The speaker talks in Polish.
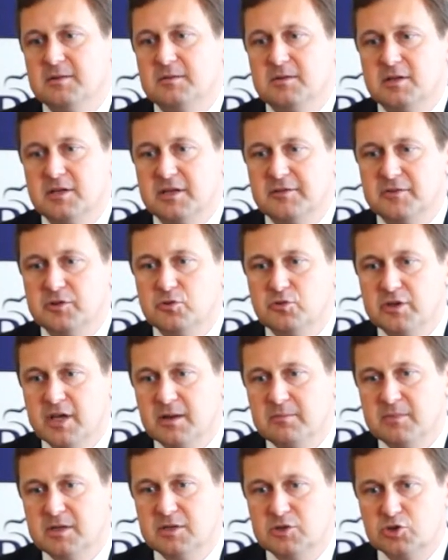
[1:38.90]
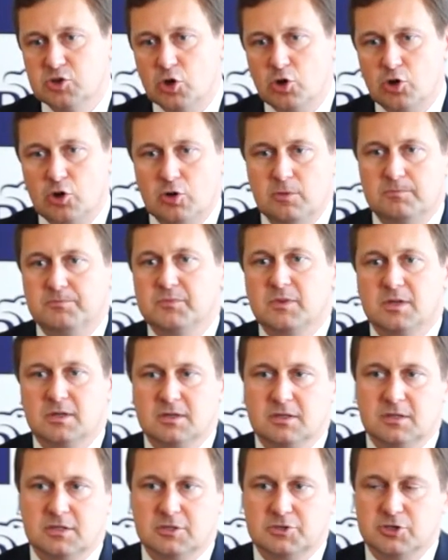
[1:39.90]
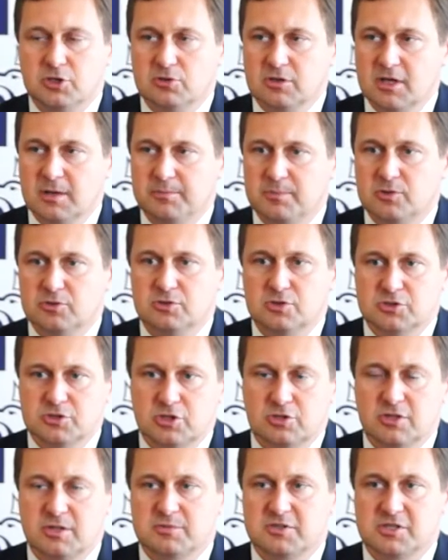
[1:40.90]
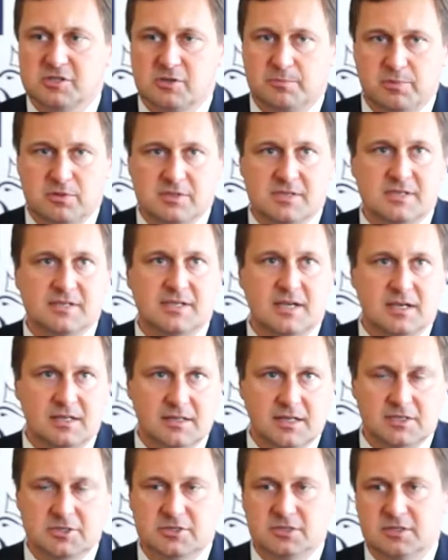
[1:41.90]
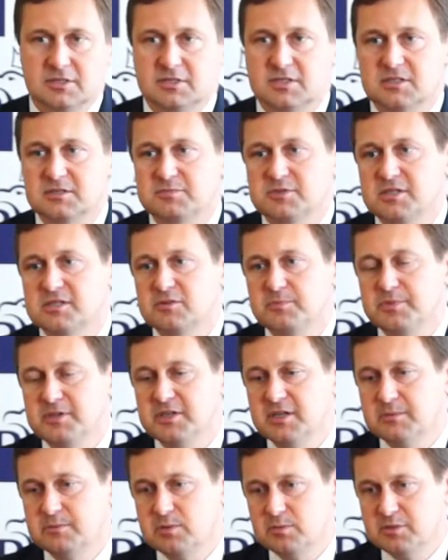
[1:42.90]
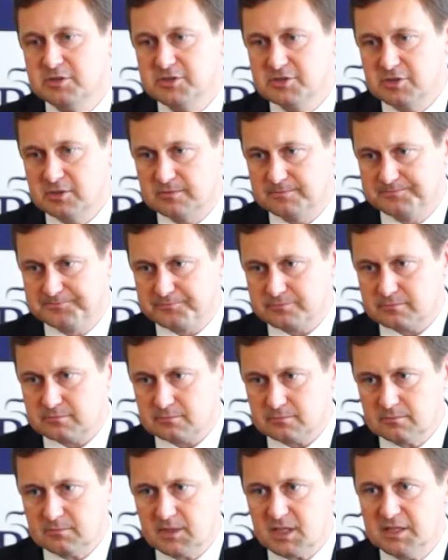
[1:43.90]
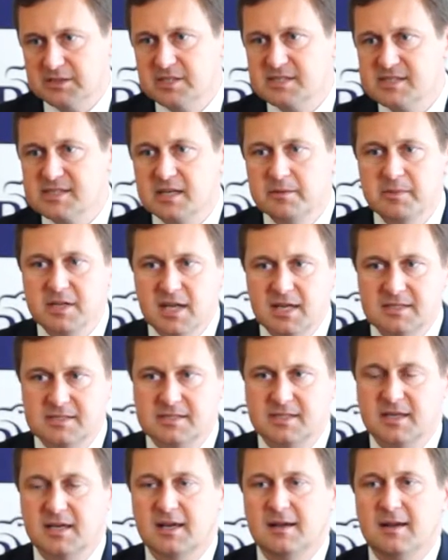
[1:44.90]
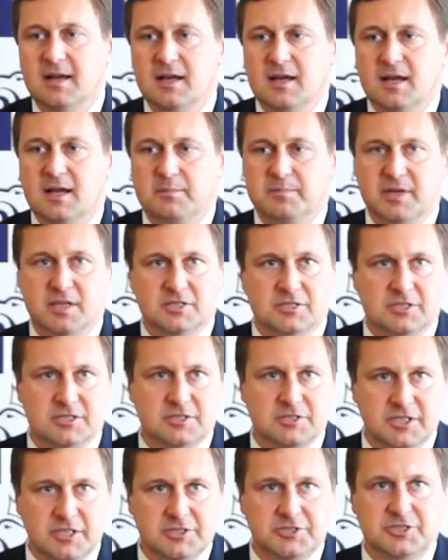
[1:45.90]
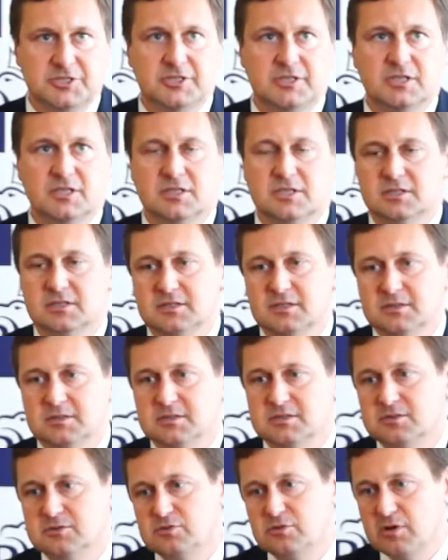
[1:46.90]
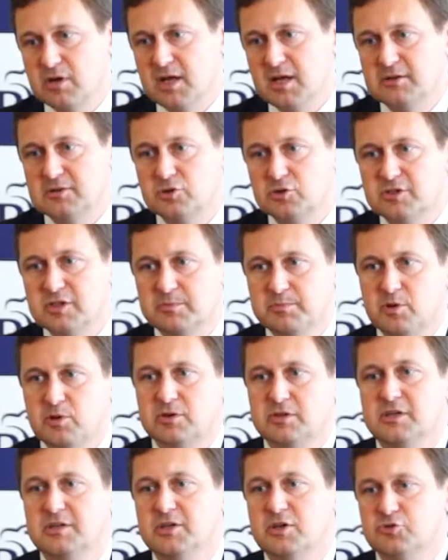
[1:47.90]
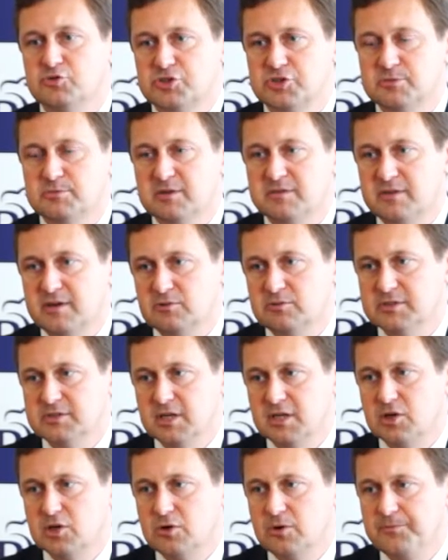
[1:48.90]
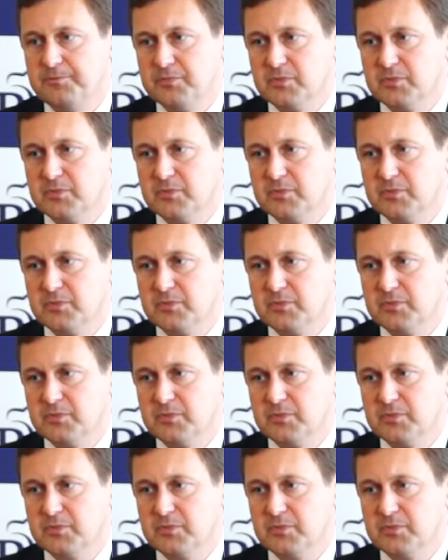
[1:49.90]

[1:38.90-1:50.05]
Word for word: Likwidujemy to ciągle podnoszone przez opozycję, ale także też przez opinię publiczną dyskryminację pierwszych dzieci, y, które do tej pory nie otrzymywały tego